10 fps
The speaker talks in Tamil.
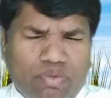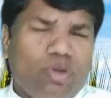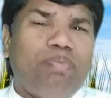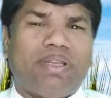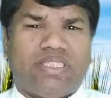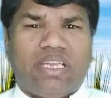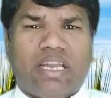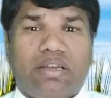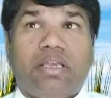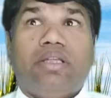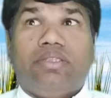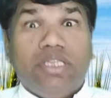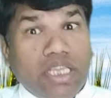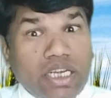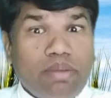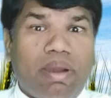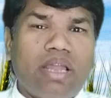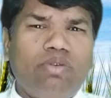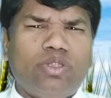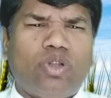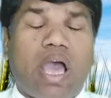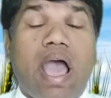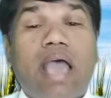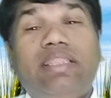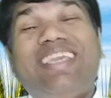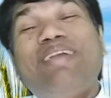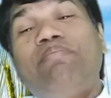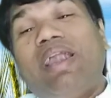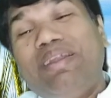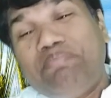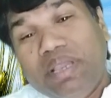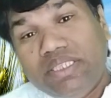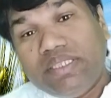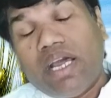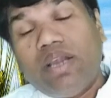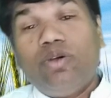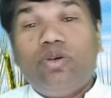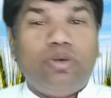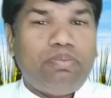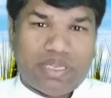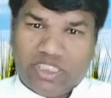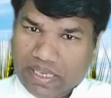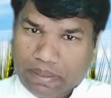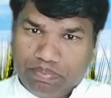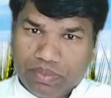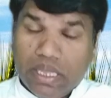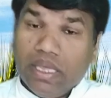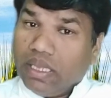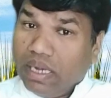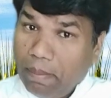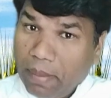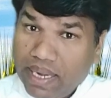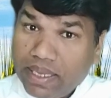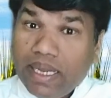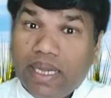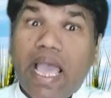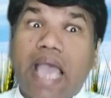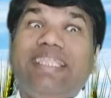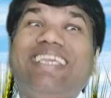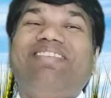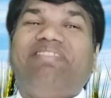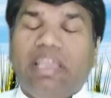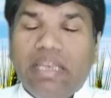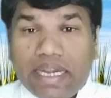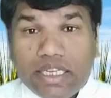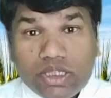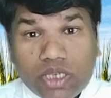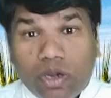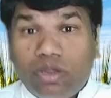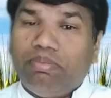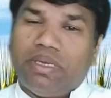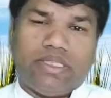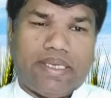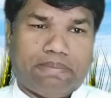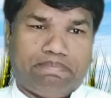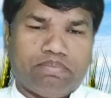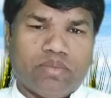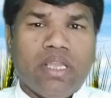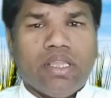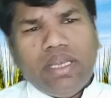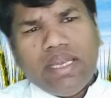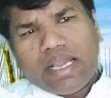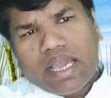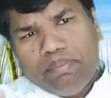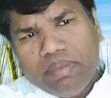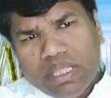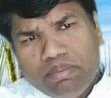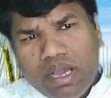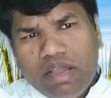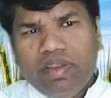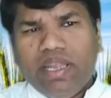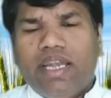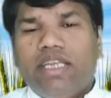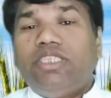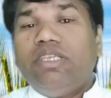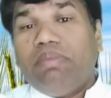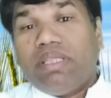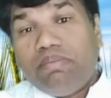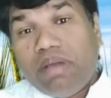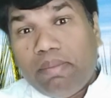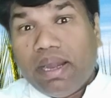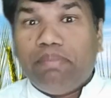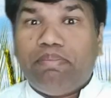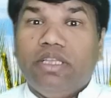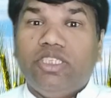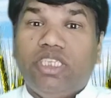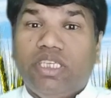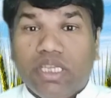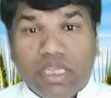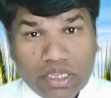எவ்வளோ பிரச்சனைகள் திடீர்னு மழை வந்துடும் அதிக மழை பெஞ்சிட்டாலும் பிரச்சனை இல்லை மழையே இல்லை அதிக வெயில் அடிச்சிட்டாலும் பிரச்சனை இல்லை க மிதமாக வெயில் அடித்து மிதமாக மழை பெஞ்சு